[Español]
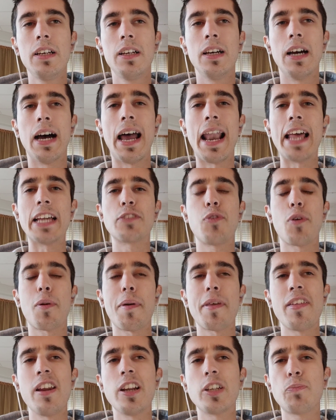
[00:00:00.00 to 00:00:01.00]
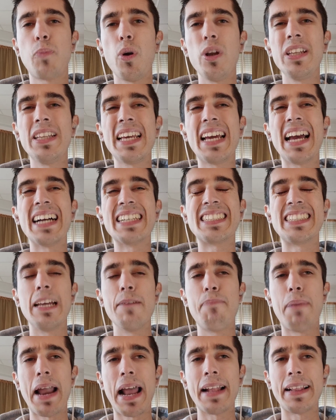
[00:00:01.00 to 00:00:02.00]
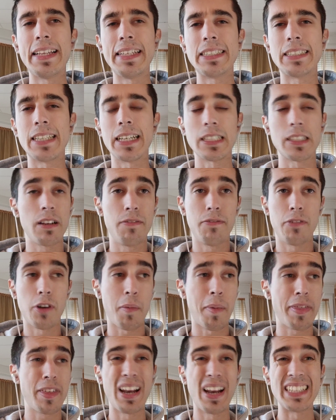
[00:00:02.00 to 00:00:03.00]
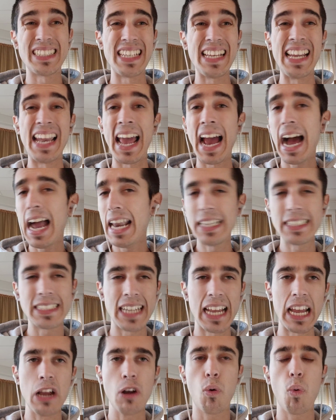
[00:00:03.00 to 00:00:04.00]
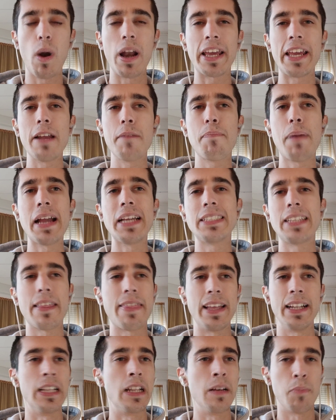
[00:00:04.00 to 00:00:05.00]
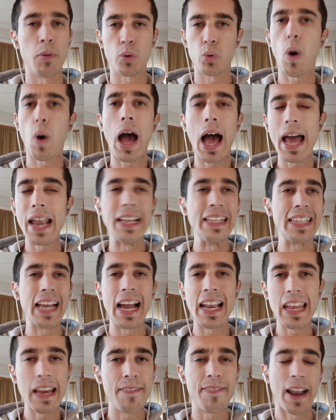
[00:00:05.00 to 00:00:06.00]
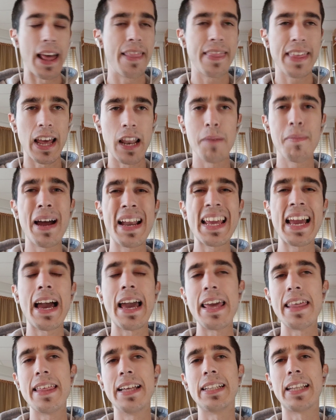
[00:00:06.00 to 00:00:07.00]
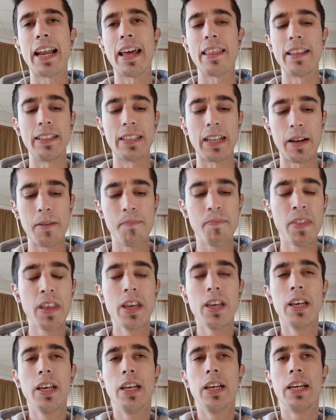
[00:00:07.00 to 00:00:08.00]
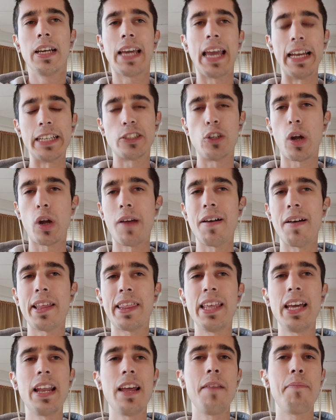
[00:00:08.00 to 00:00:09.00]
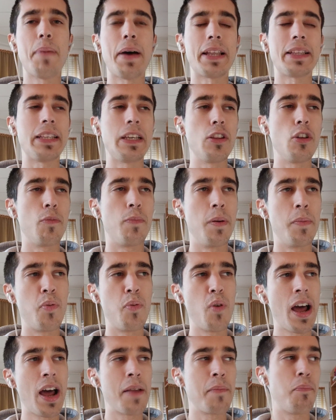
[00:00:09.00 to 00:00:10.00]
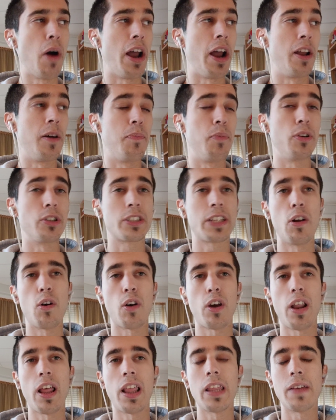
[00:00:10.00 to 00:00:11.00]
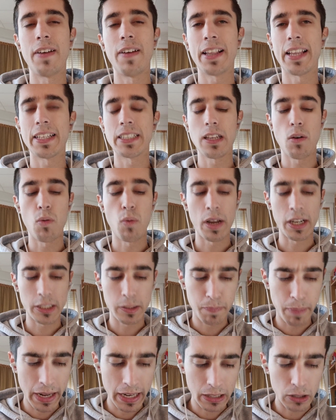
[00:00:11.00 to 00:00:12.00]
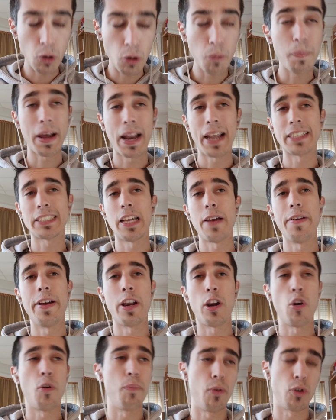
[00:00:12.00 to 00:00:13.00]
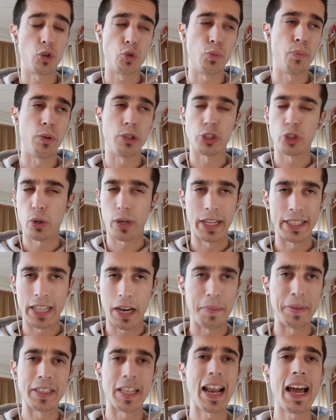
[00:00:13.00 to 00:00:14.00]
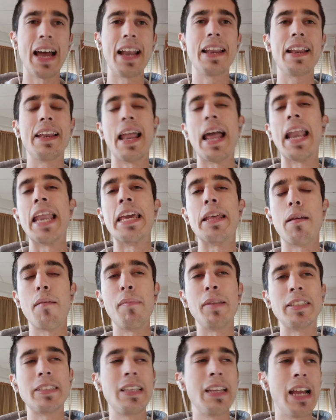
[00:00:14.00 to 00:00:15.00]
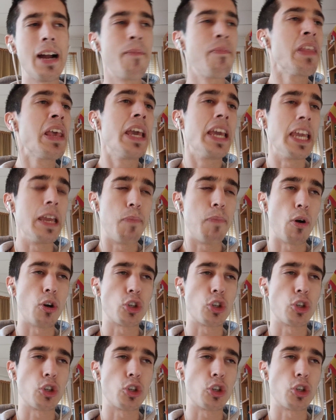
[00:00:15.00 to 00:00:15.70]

a las formaciones políticas separatistas, formaciones ilegales en cualquier país decente, Portugal, Italia, Francia, Alemania, etcétera, etcétera. ¿Qué es lo que va a hacer el Partido Popular? Bueno, pues creo que no hace falta ser un experto para saberlo. Por supuesto a que tramitarán la ley de amnistía y por